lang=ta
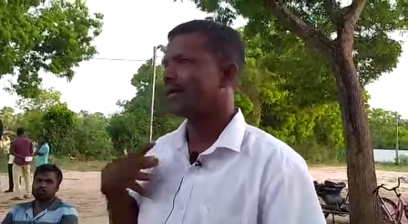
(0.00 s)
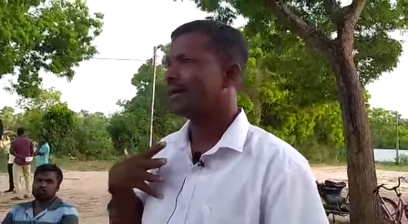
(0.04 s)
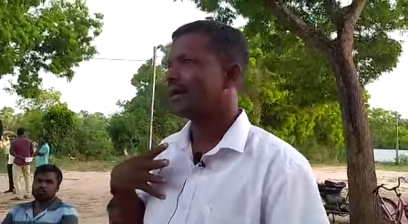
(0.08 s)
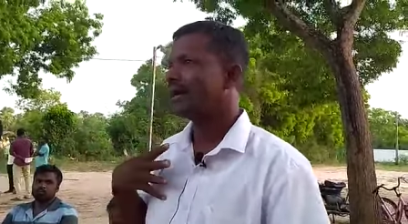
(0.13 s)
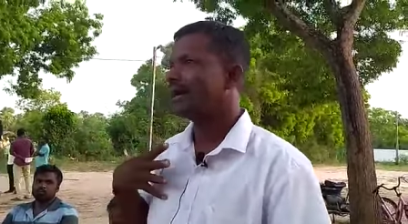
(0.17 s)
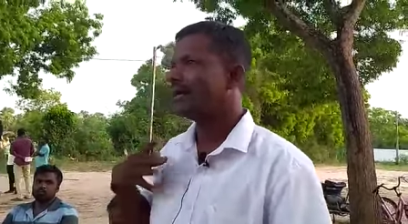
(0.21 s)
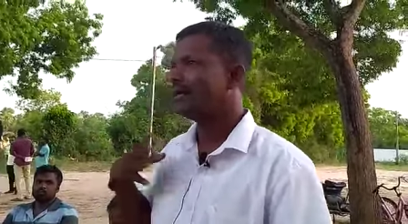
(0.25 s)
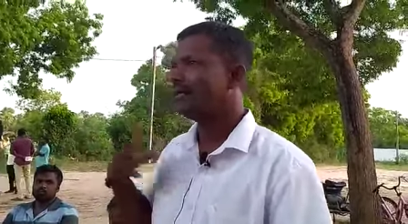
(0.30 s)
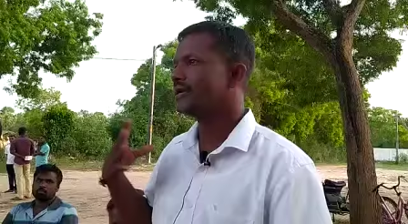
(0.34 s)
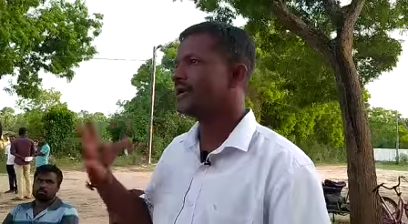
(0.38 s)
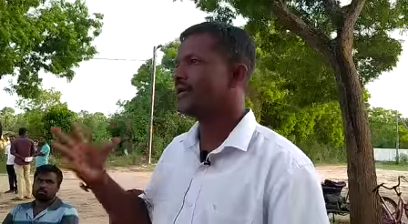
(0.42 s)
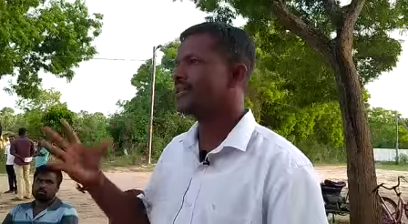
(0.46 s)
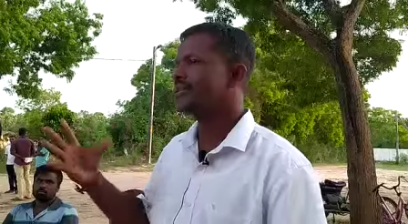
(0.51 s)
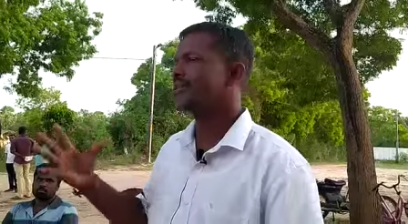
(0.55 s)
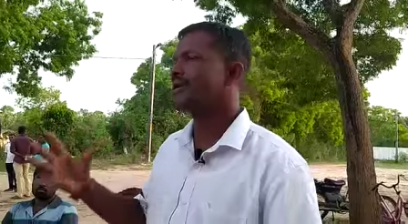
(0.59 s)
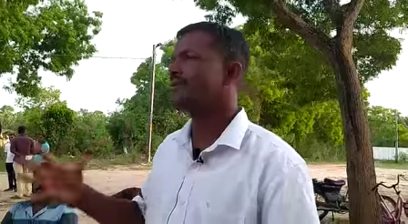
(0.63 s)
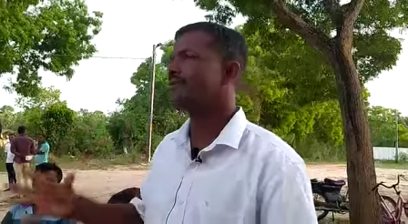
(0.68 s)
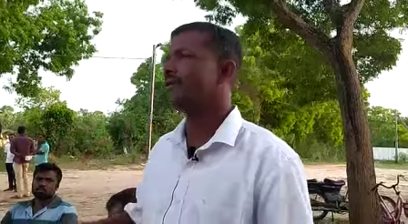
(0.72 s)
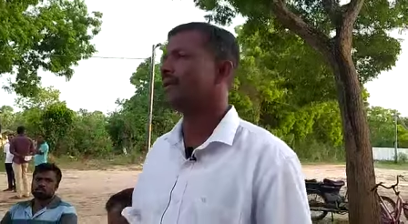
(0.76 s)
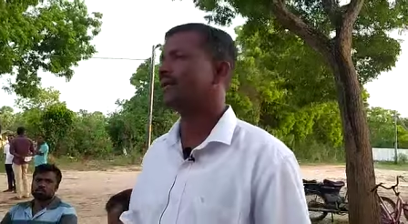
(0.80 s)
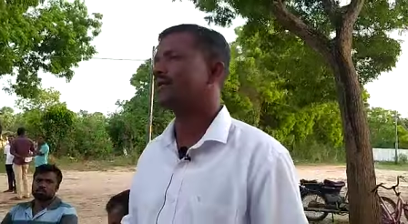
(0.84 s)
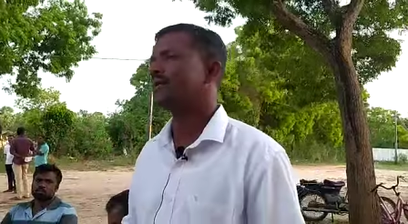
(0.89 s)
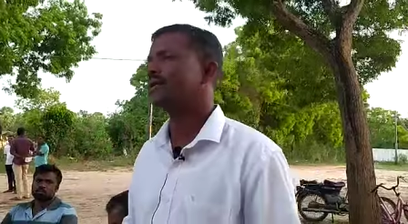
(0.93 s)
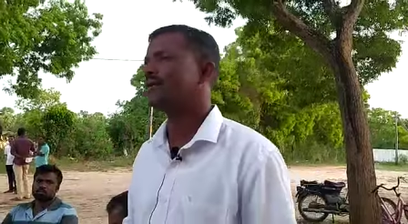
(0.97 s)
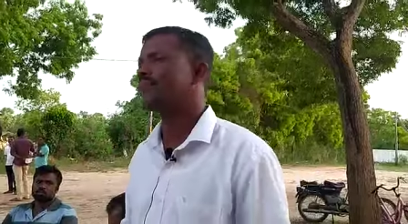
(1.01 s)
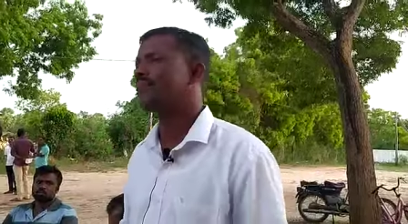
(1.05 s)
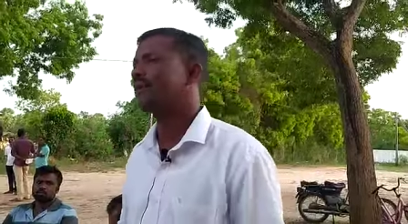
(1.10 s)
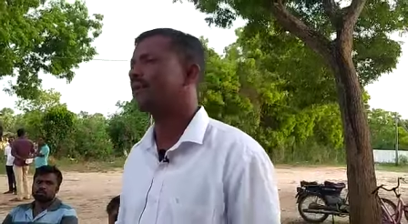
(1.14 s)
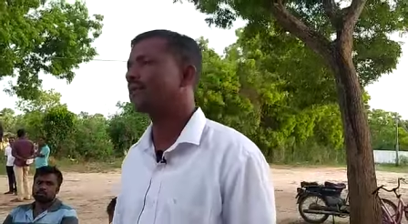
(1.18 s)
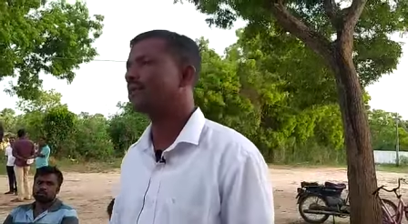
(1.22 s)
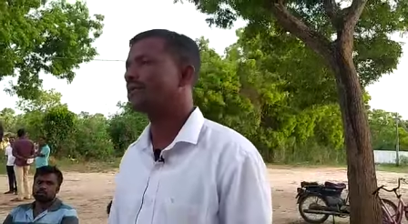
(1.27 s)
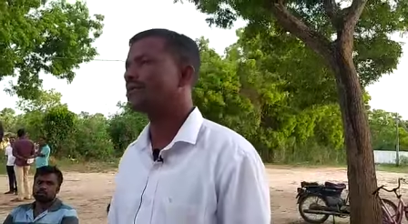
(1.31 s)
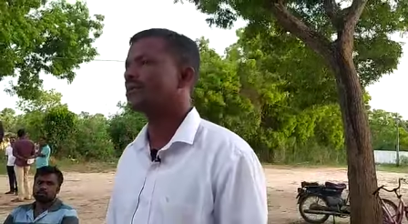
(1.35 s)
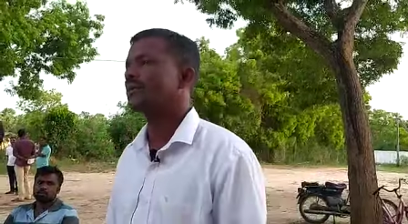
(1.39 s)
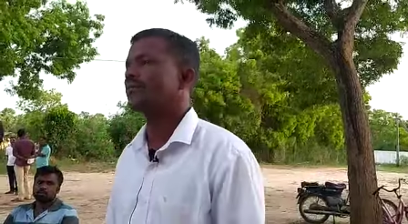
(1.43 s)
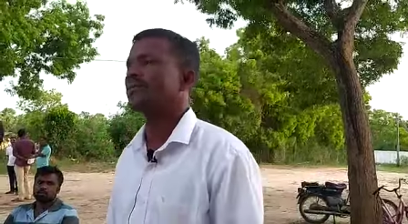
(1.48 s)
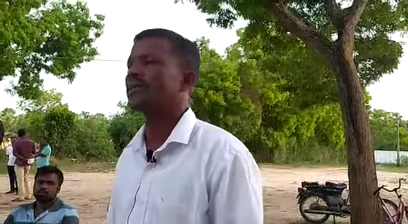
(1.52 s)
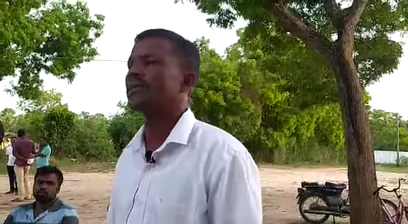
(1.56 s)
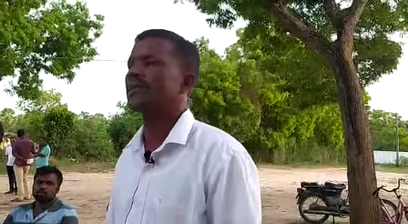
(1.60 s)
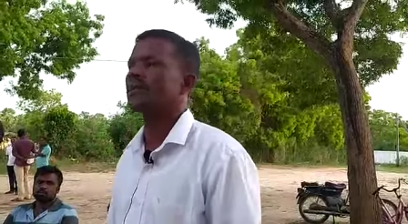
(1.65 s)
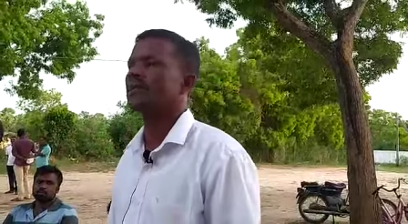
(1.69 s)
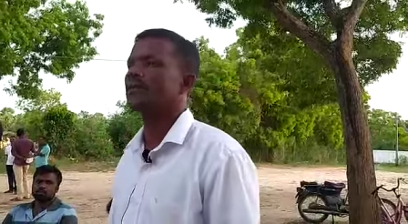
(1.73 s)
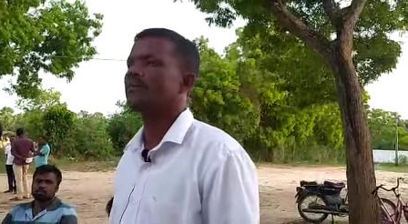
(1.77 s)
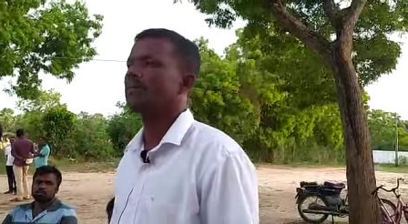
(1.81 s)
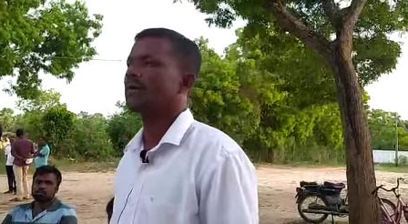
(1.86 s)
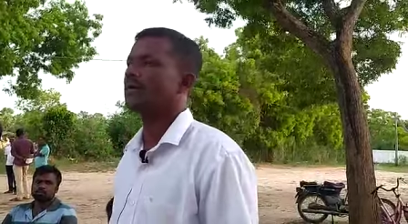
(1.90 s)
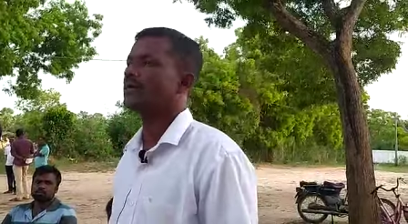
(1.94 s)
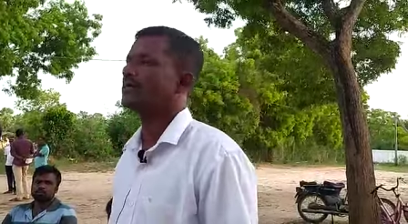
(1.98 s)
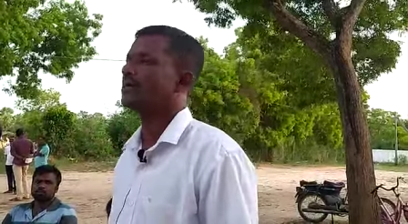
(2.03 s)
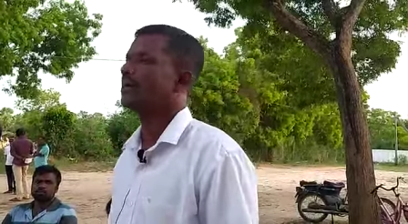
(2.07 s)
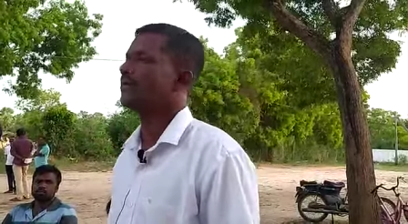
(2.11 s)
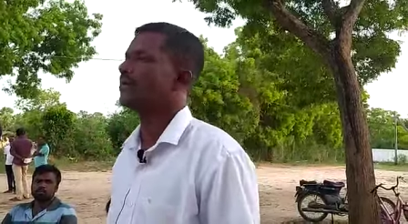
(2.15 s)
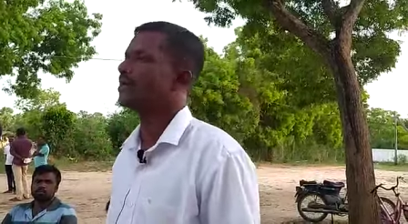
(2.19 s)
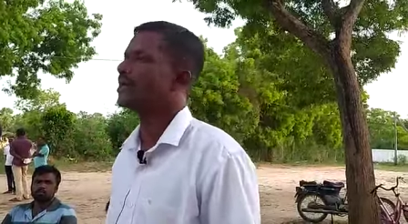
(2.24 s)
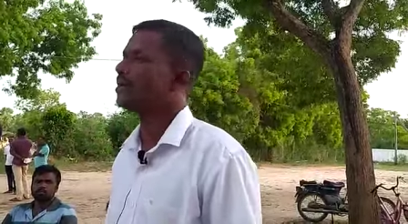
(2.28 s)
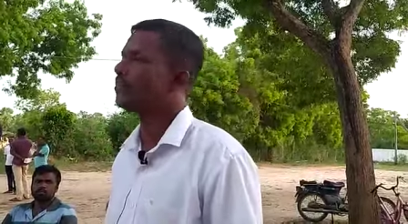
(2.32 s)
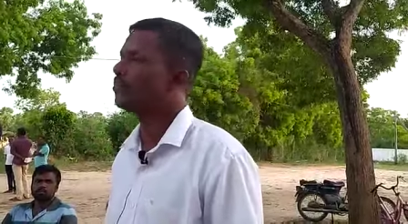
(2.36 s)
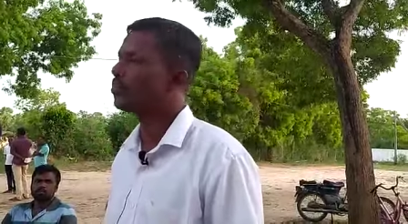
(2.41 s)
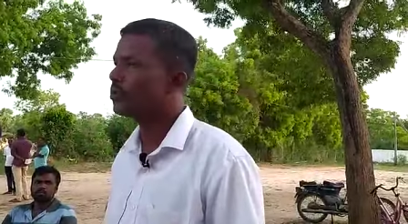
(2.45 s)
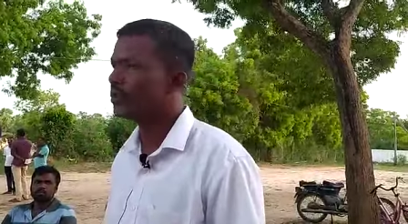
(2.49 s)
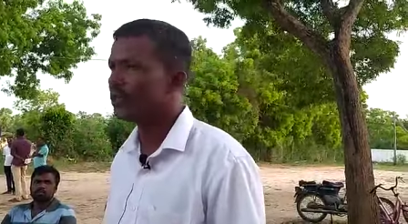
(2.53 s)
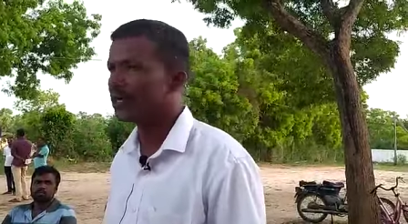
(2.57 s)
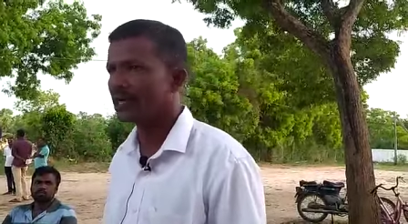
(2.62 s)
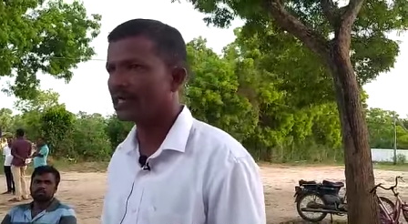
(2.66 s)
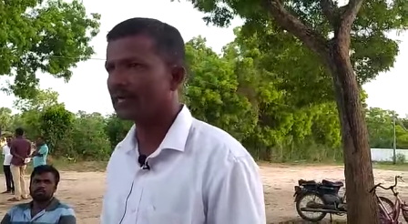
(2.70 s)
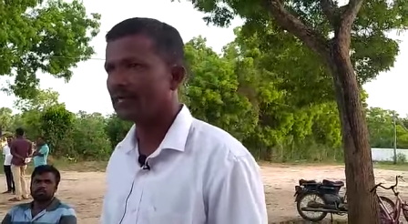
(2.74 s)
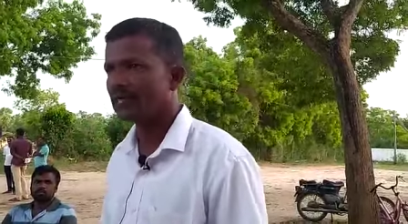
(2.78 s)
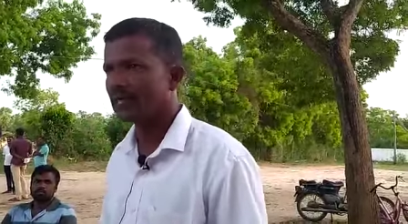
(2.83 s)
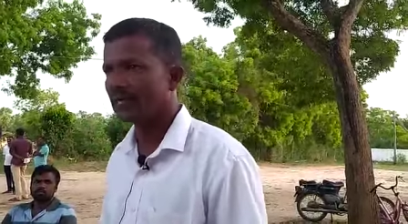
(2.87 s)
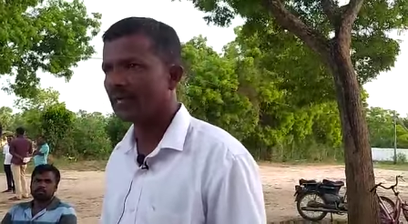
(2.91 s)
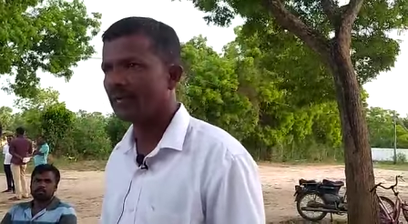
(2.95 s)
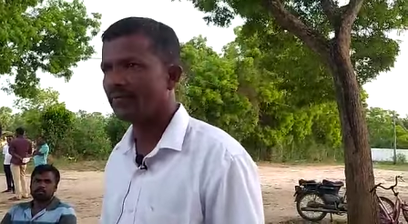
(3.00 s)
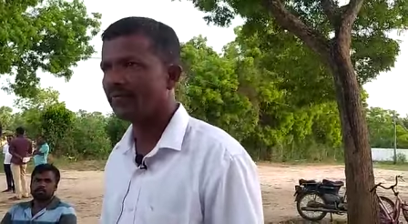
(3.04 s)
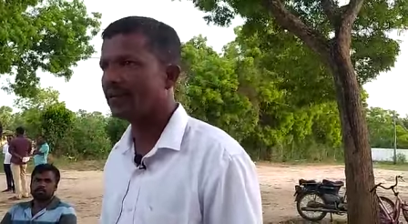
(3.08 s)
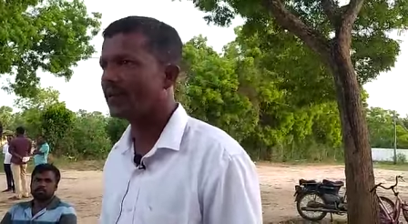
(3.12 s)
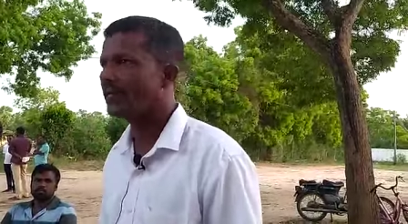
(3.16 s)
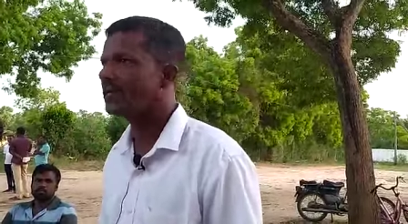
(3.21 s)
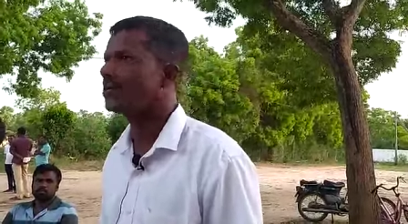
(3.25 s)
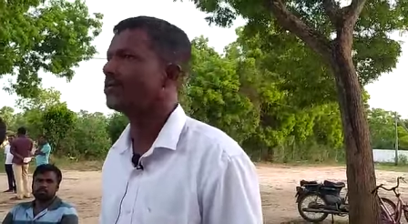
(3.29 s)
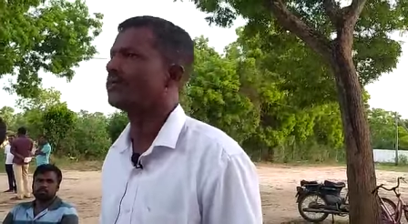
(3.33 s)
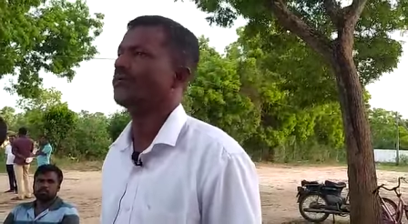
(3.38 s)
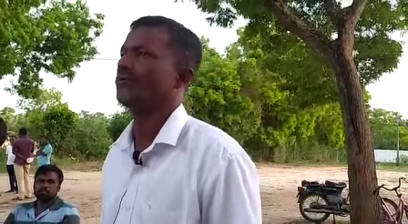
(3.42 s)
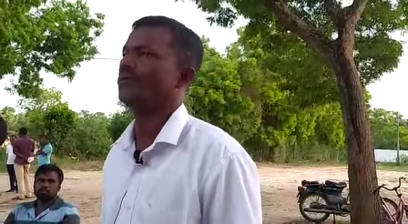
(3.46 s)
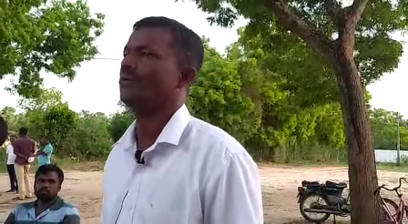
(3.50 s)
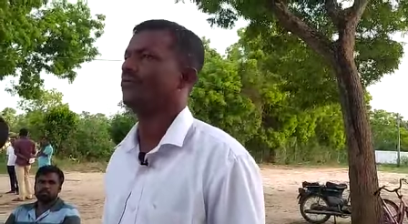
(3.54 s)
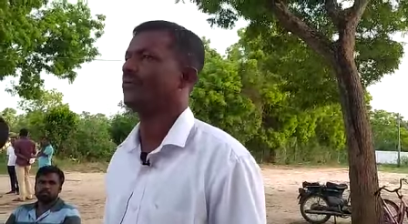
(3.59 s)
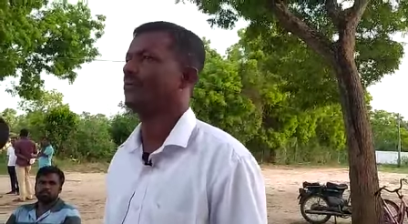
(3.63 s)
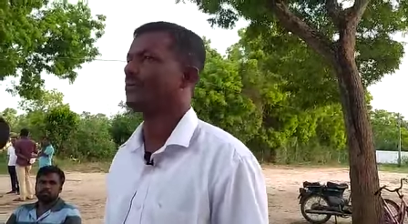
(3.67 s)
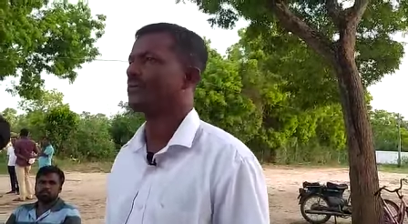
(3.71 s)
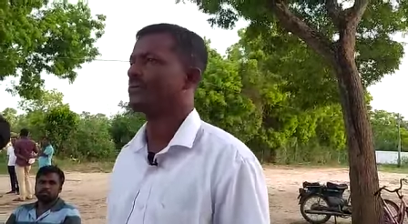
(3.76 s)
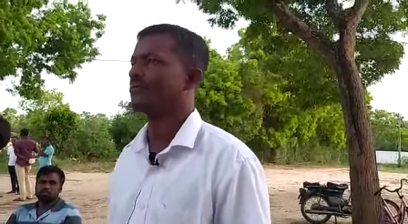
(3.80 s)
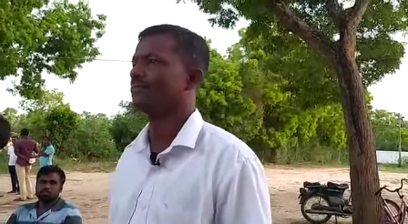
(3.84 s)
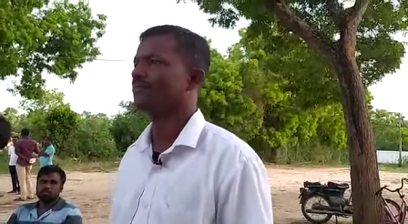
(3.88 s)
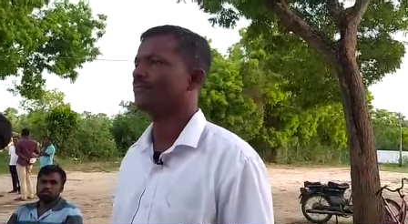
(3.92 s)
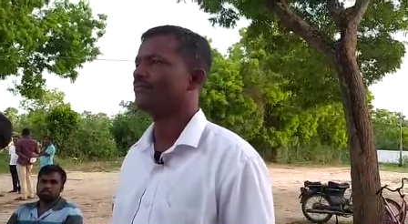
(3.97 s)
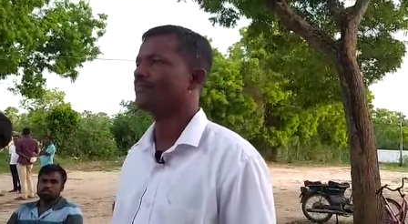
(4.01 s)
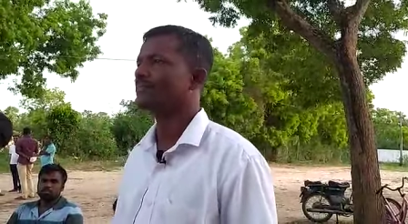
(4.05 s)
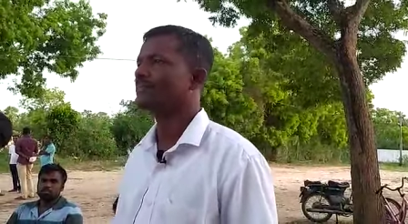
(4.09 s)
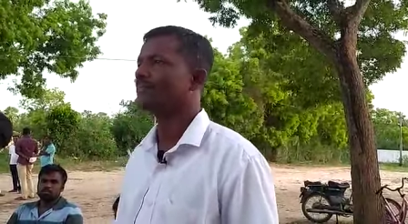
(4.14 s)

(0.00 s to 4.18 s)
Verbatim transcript: நான் நினைத்த மாதிரி பிரதேச சபையை மாற்றியமைக்க முடியாது இதனை விளங்கிக் கொள்ள வேண்டும்